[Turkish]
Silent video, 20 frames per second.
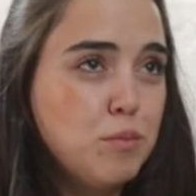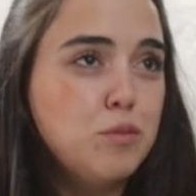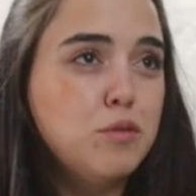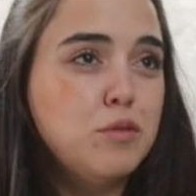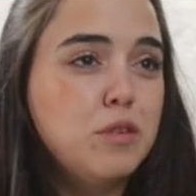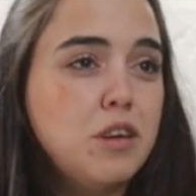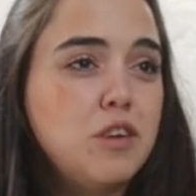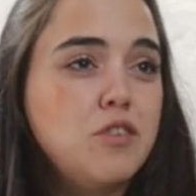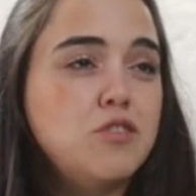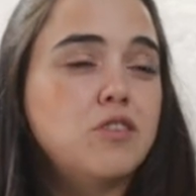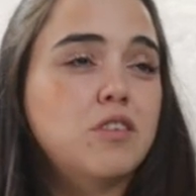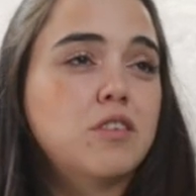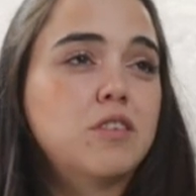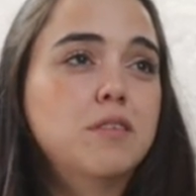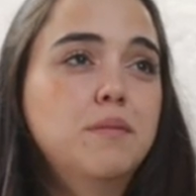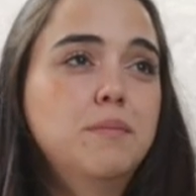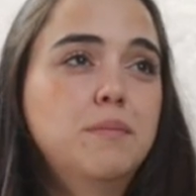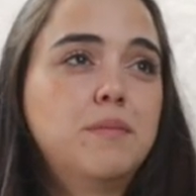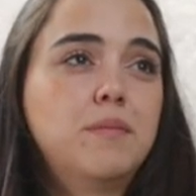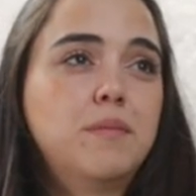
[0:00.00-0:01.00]
Burada
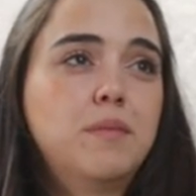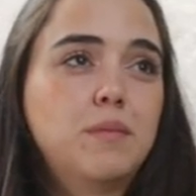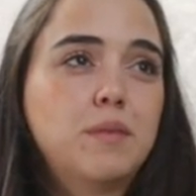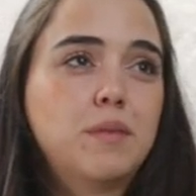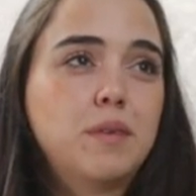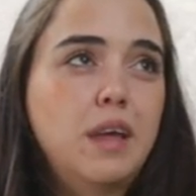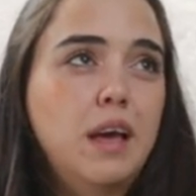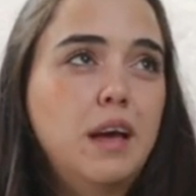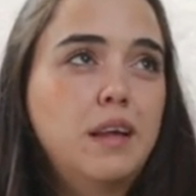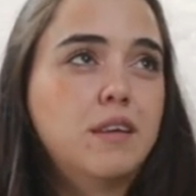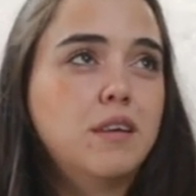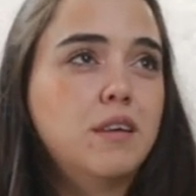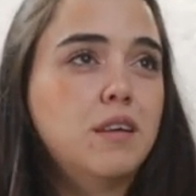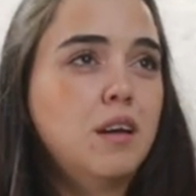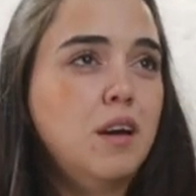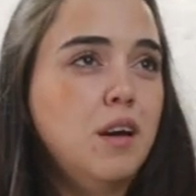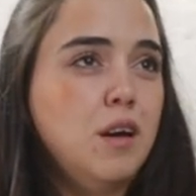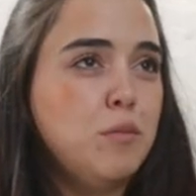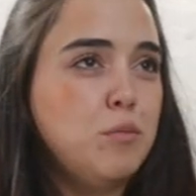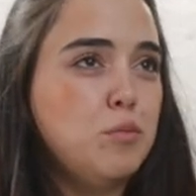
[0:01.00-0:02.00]
yaşadım. Yani
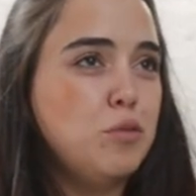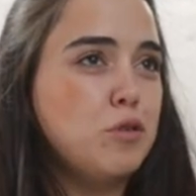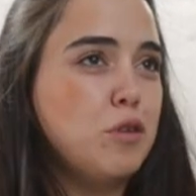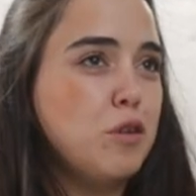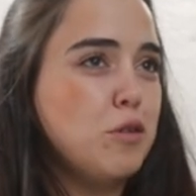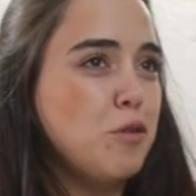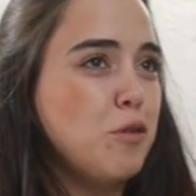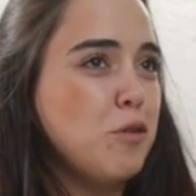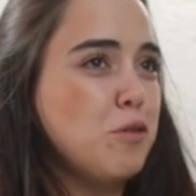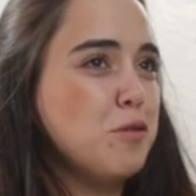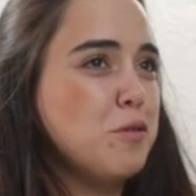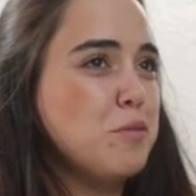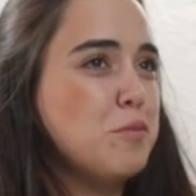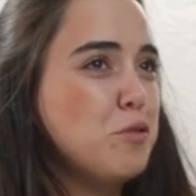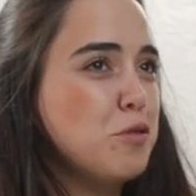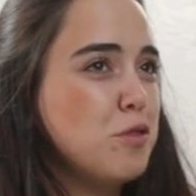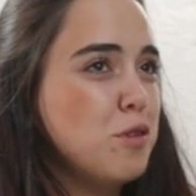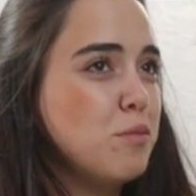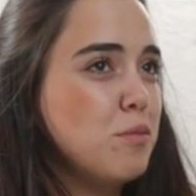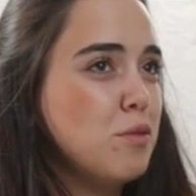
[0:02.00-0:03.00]
burada doğdum,
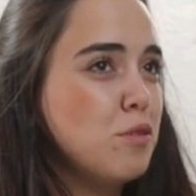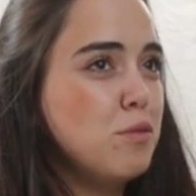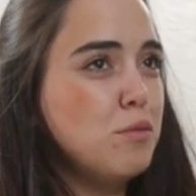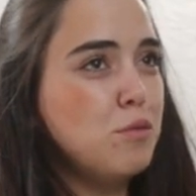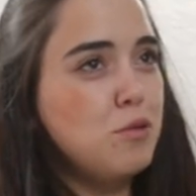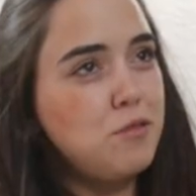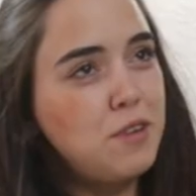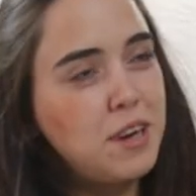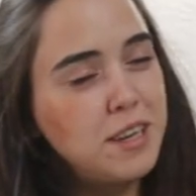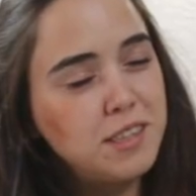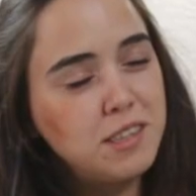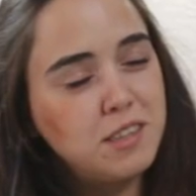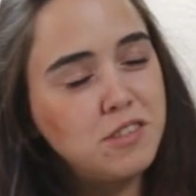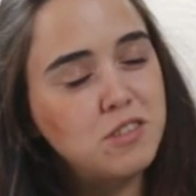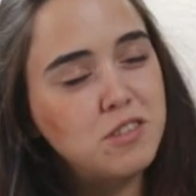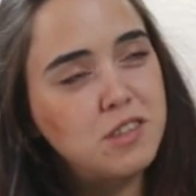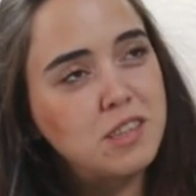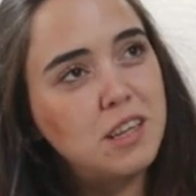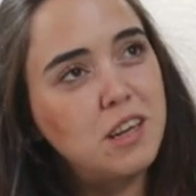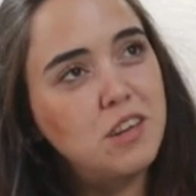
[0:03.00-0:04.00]
burada büyüdüm. Üniversite
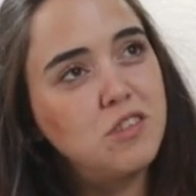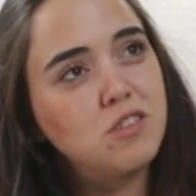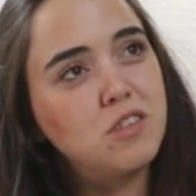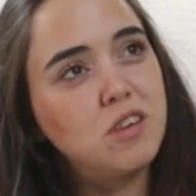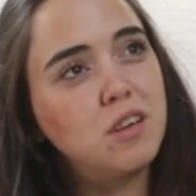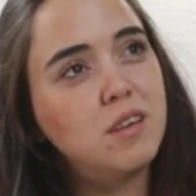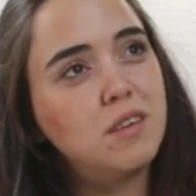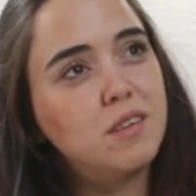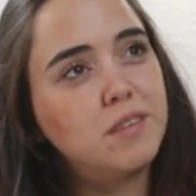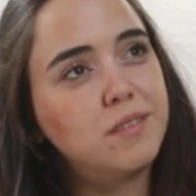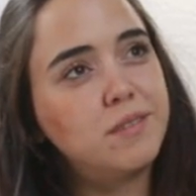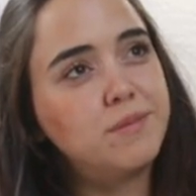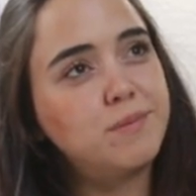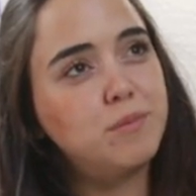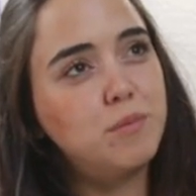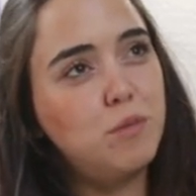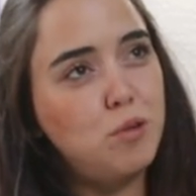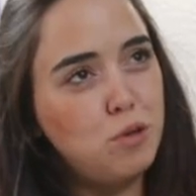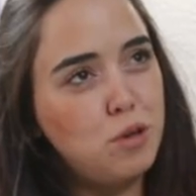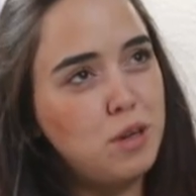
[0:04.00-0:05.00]
için sadece e,
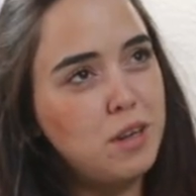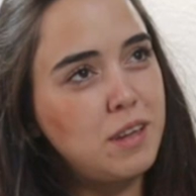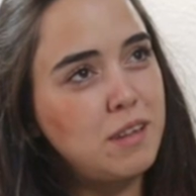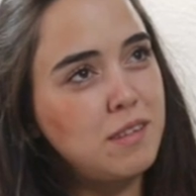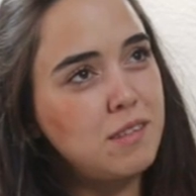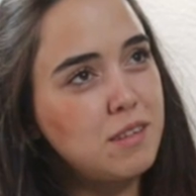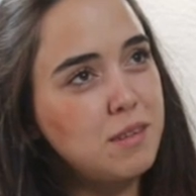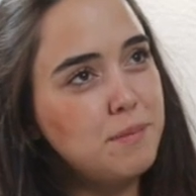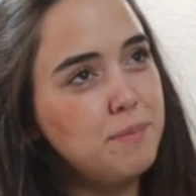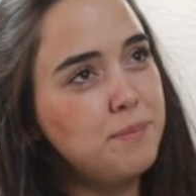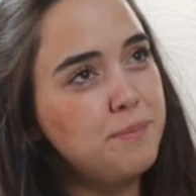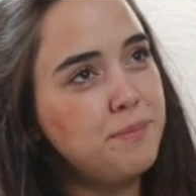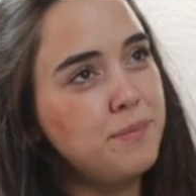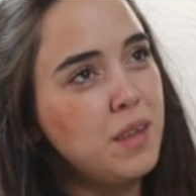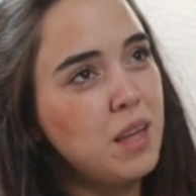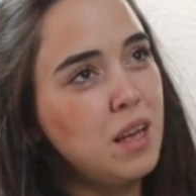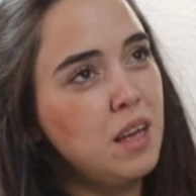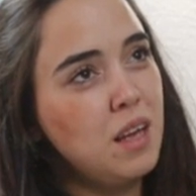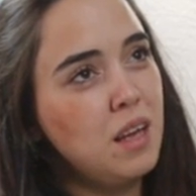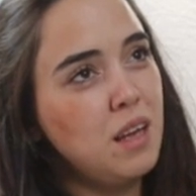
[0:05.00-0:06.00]
Bolu'ya gittim.
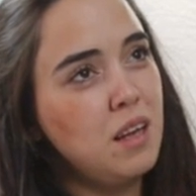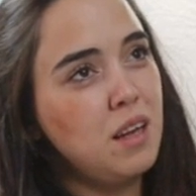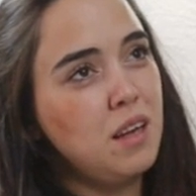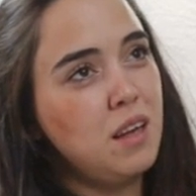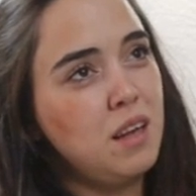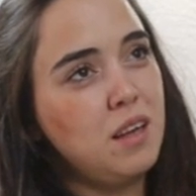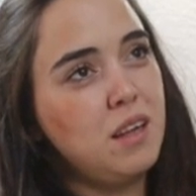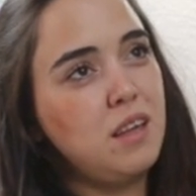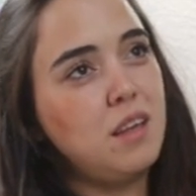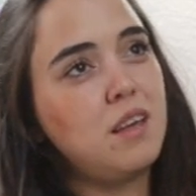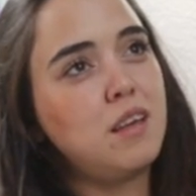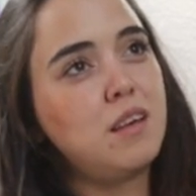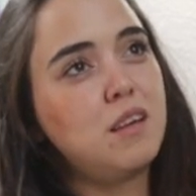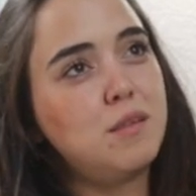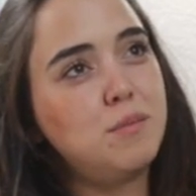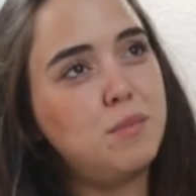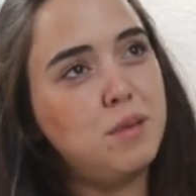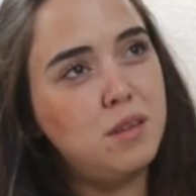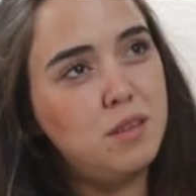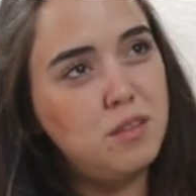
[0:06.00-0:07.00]
İki
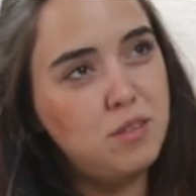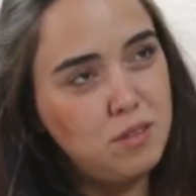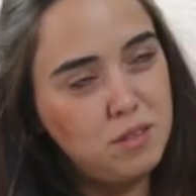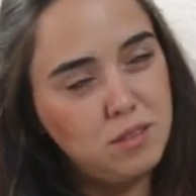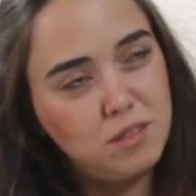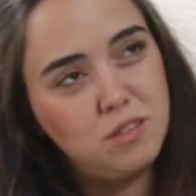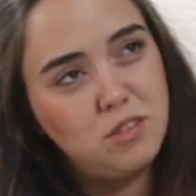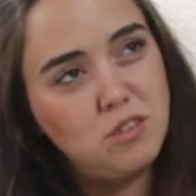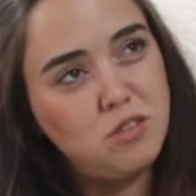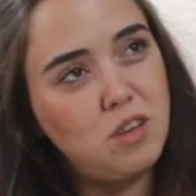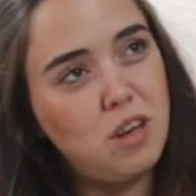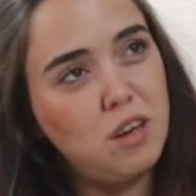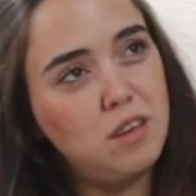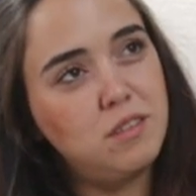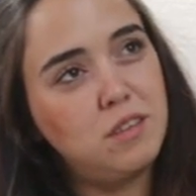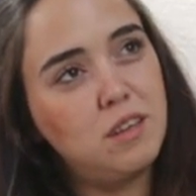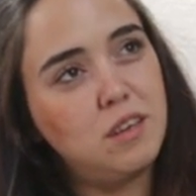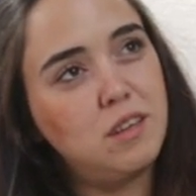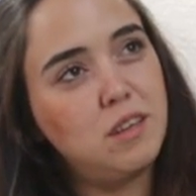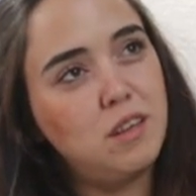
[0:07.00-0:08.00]
yıl bir
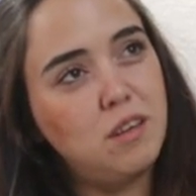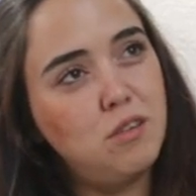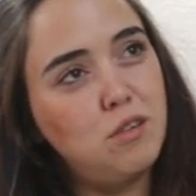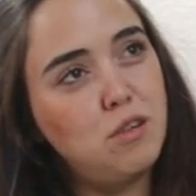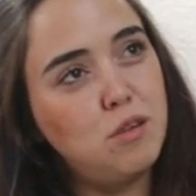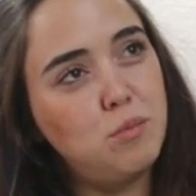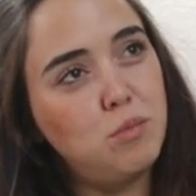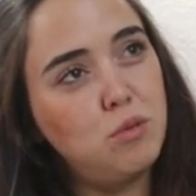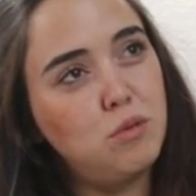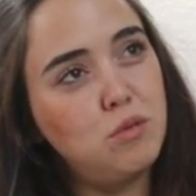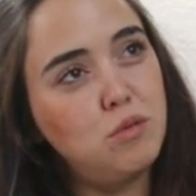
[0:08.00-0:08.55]
dışarıda hani öyle